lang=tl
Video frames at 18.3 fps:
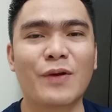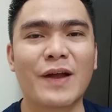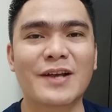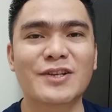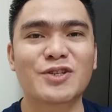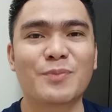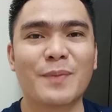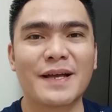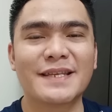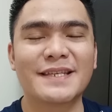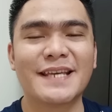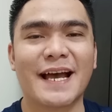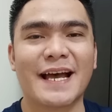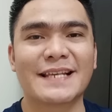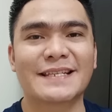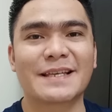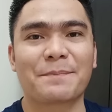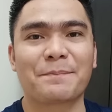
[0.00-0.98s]
mo lang
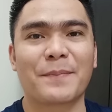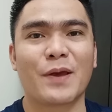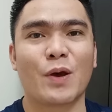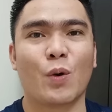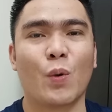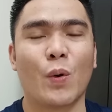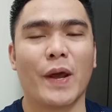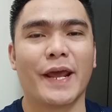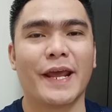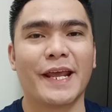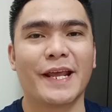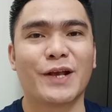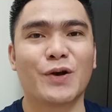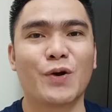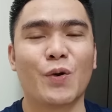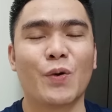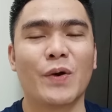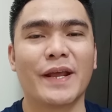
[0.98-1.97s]
sumadya sa
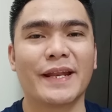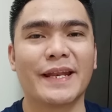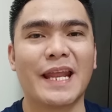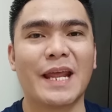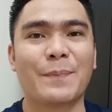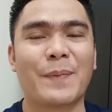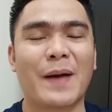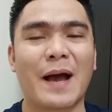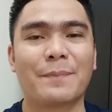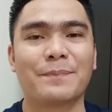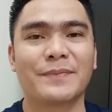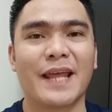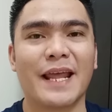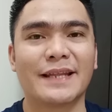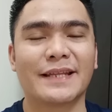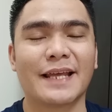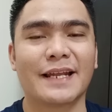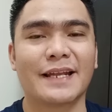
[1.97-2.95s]
POA kung hindi pa
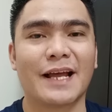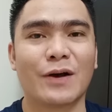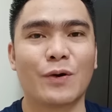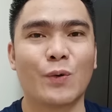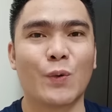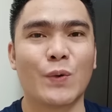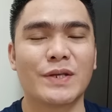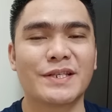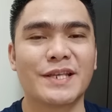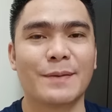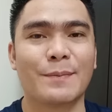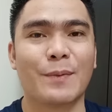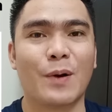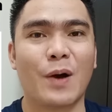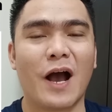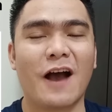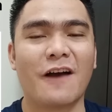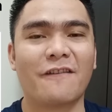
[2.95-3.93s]
updated ang OEC
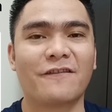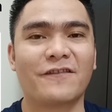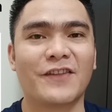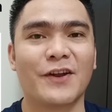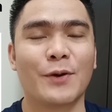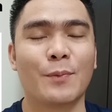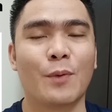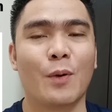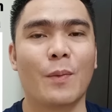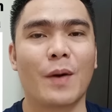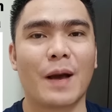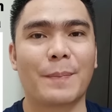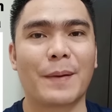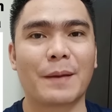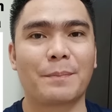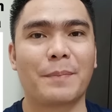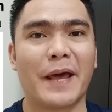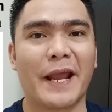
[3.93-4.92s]
mo after mo
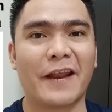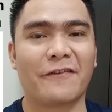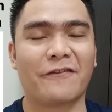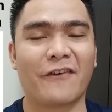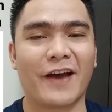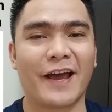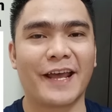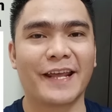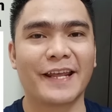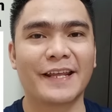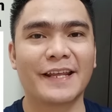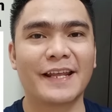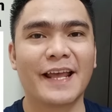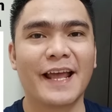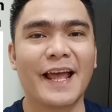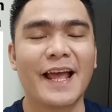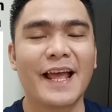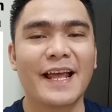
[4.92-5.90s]

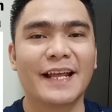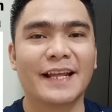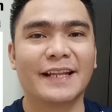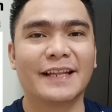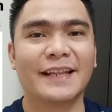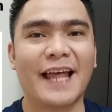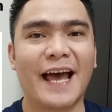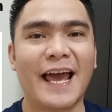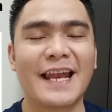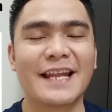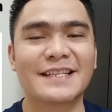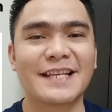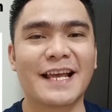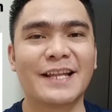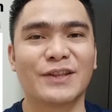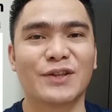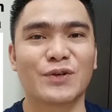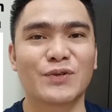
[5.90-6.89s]
makapag-verify. Dahil
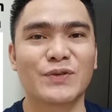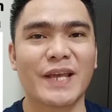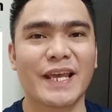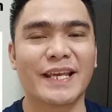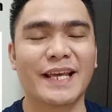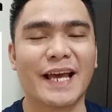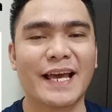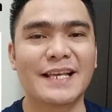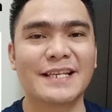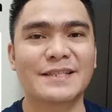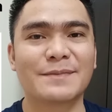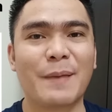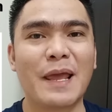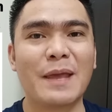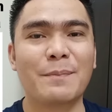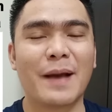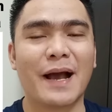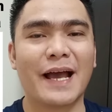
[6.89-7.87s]
sad to say guys,
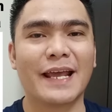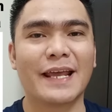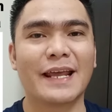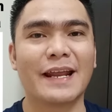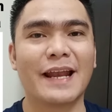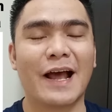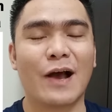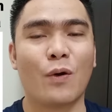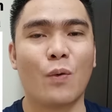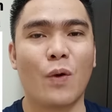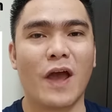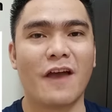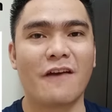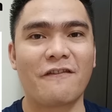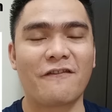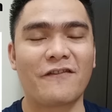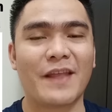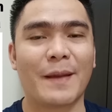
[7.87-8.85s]
may mga ilang
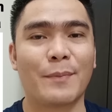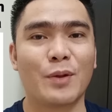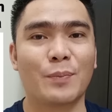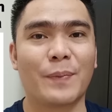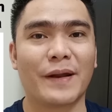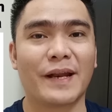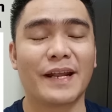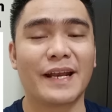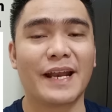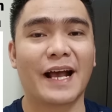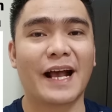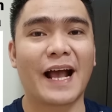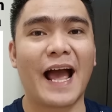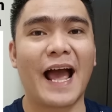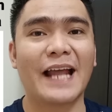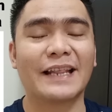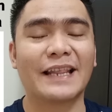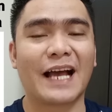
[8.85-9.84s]
OFW pa rin na
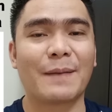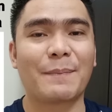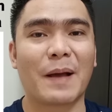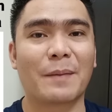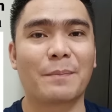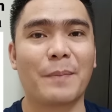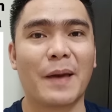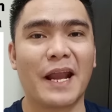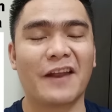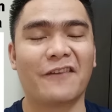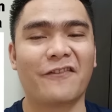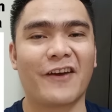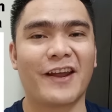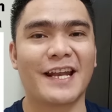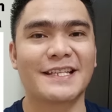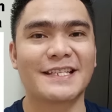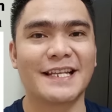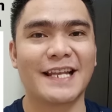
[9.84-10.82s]
kahit
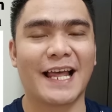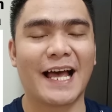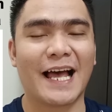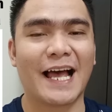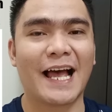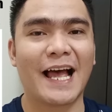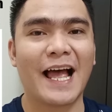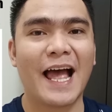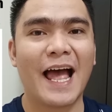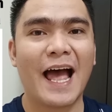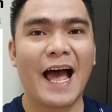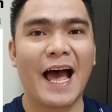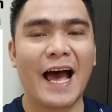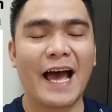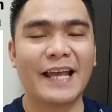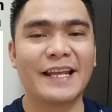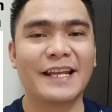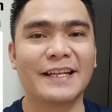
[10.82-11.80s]
nakapag-verify na sila,
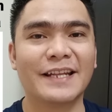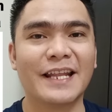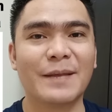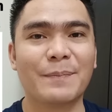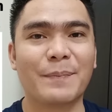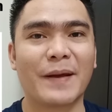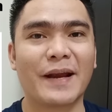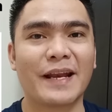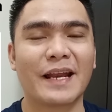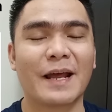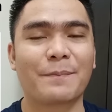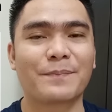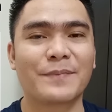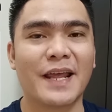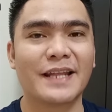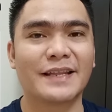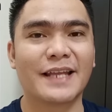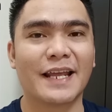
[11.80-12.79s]
ay hindi pa rin
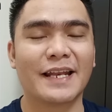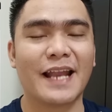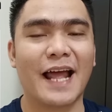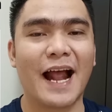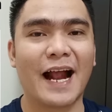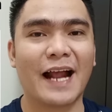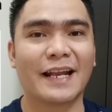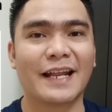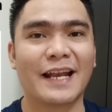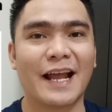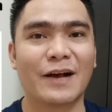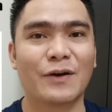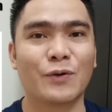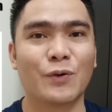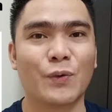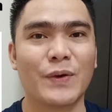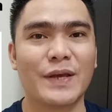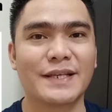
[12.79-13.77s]
updated ang kanilang
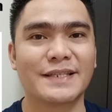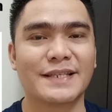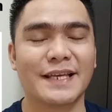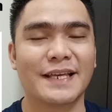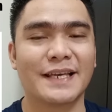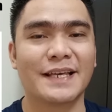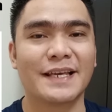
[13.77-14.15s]
OEC.